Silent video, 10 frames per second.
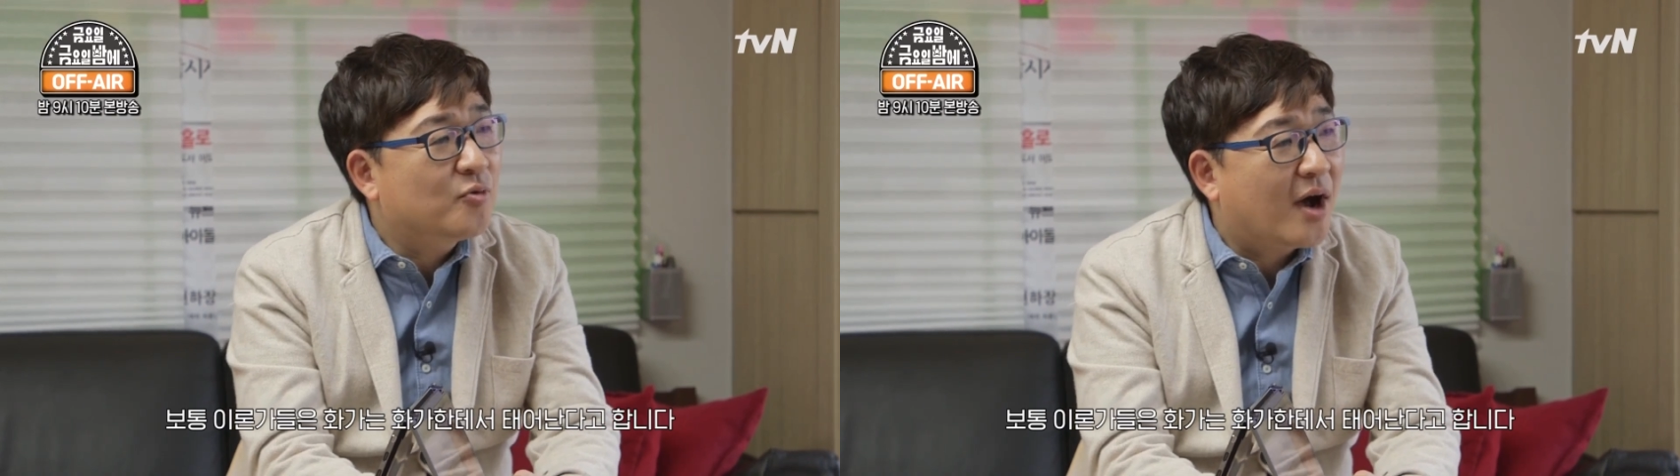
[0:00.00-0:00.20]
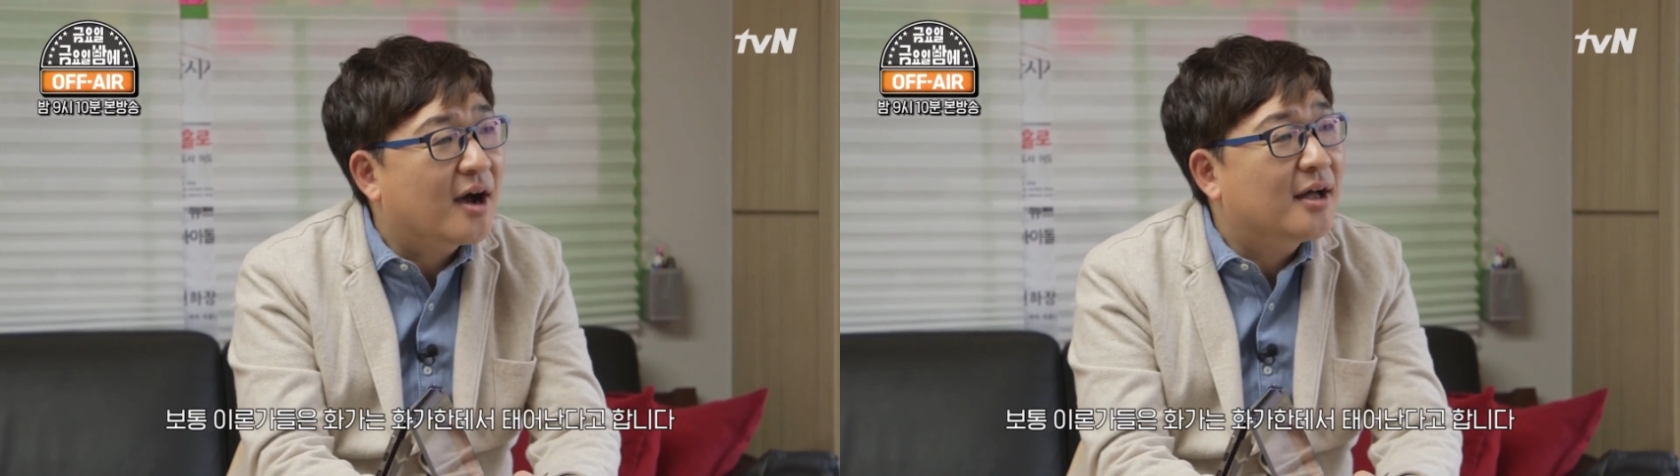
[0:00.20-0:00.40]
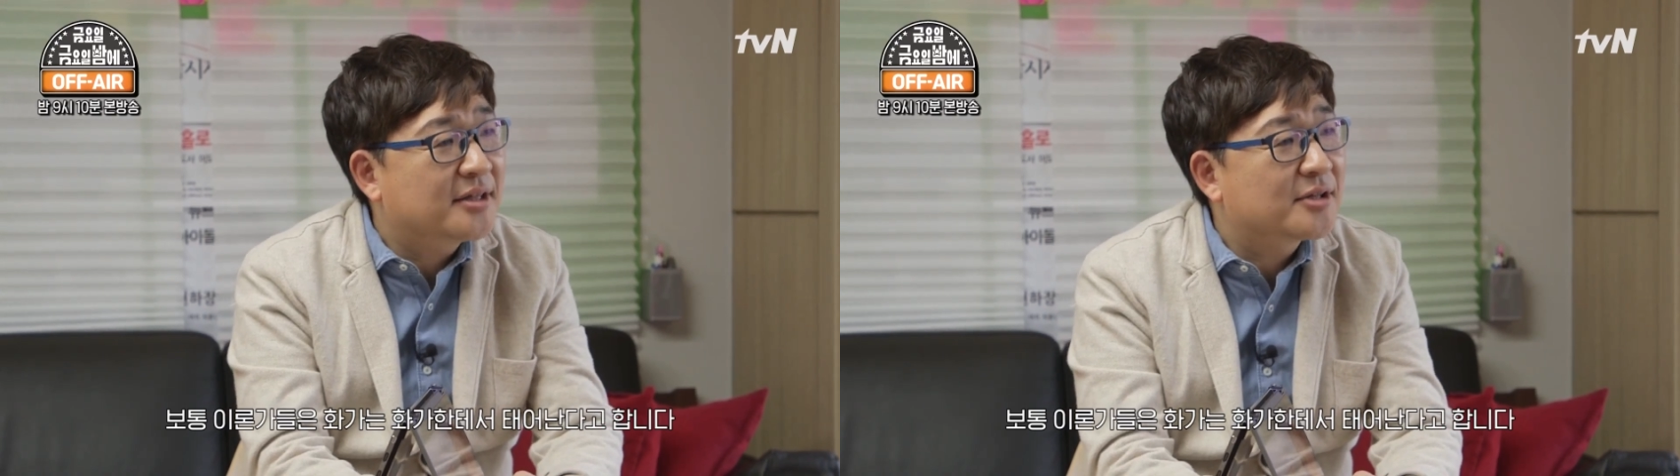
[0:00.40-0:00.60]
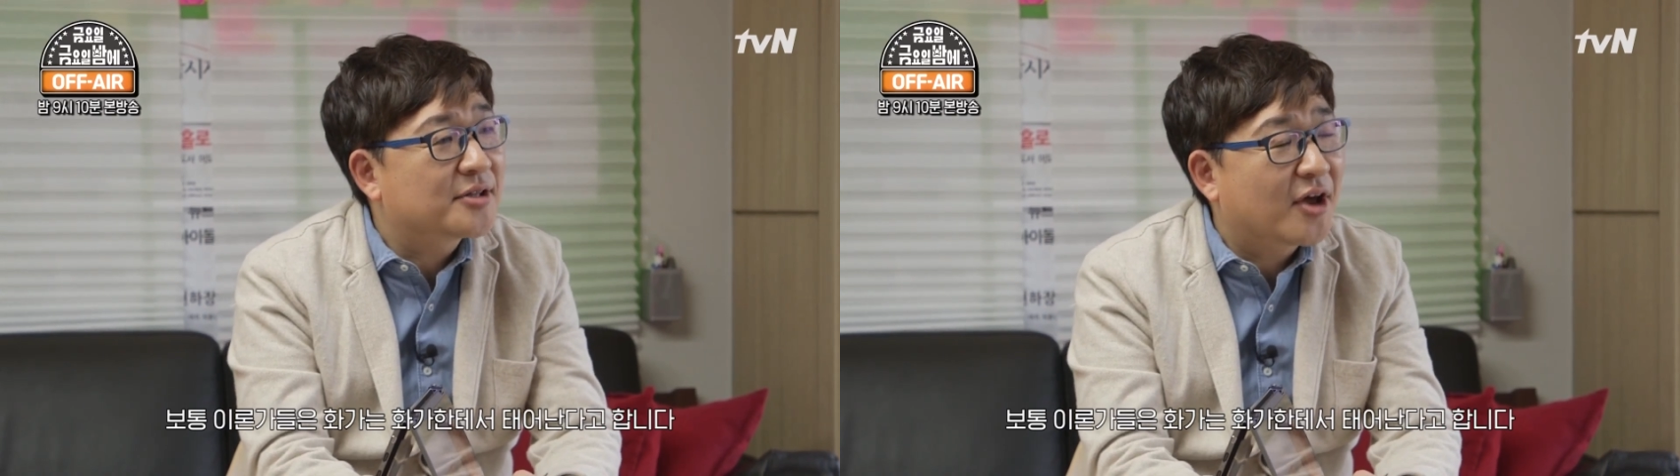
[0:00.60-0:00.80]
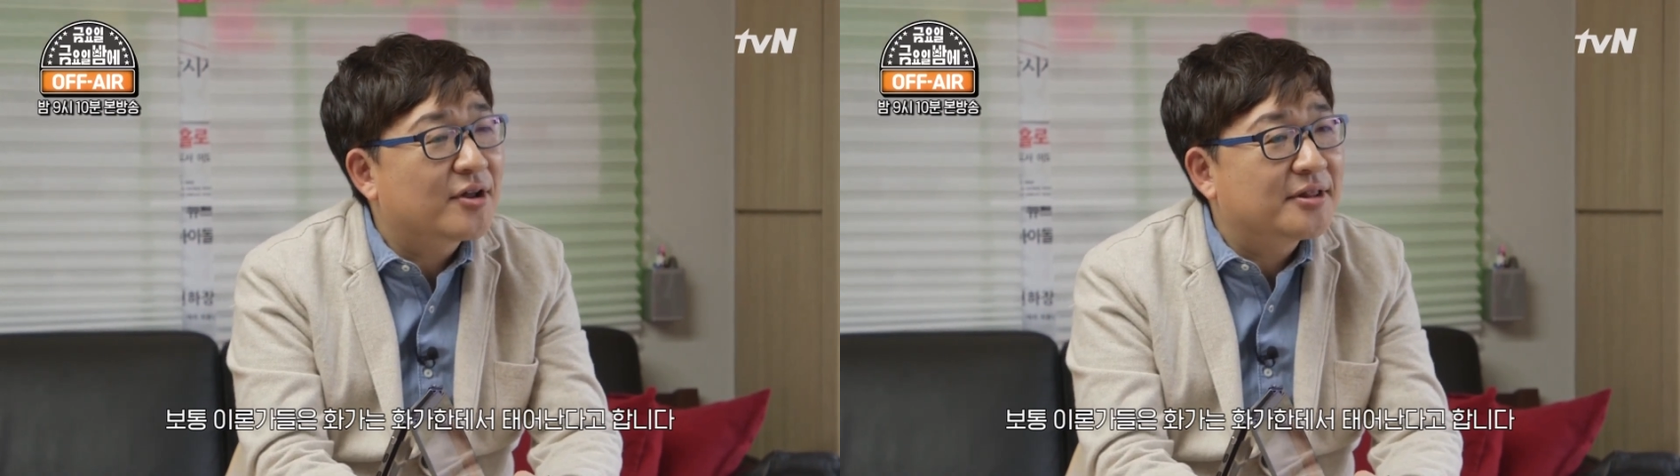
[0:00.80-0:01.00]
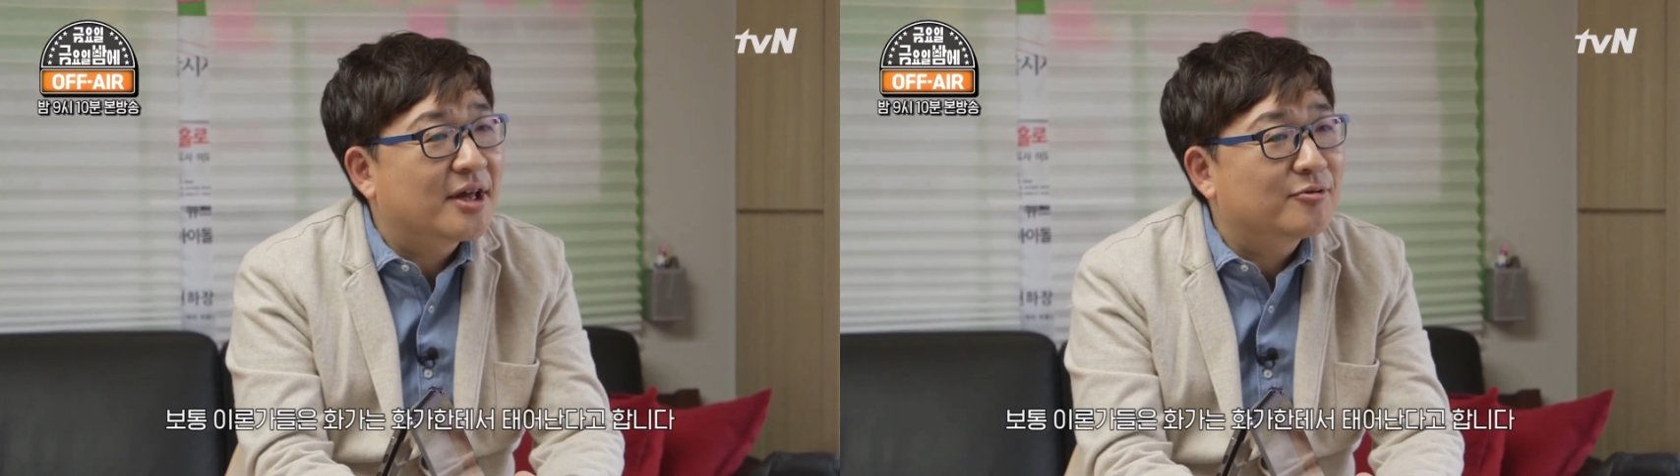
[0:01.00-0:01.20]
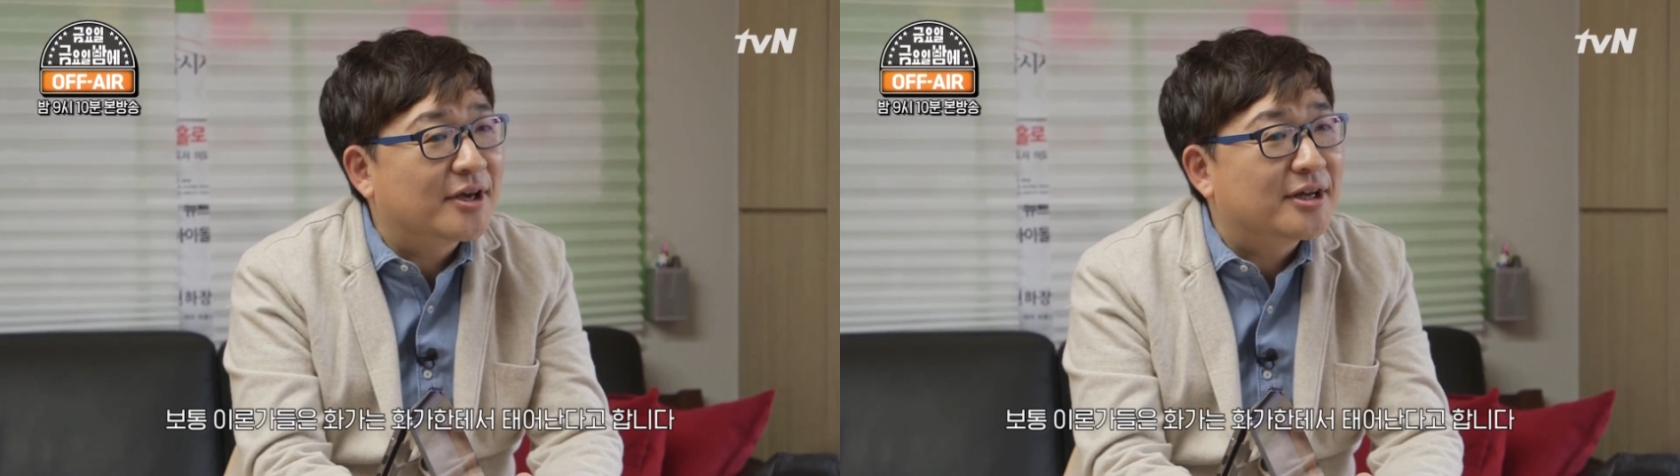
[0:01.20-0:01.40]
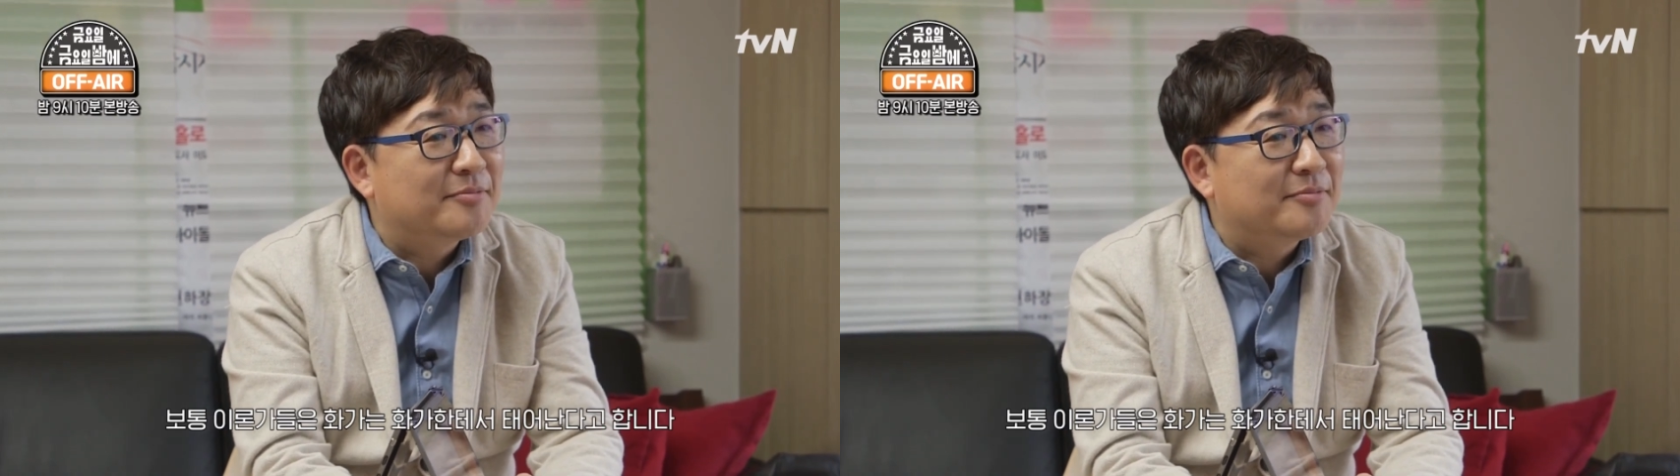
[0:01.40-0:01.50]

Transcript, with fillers: 화가한테서 태어난다고 얘기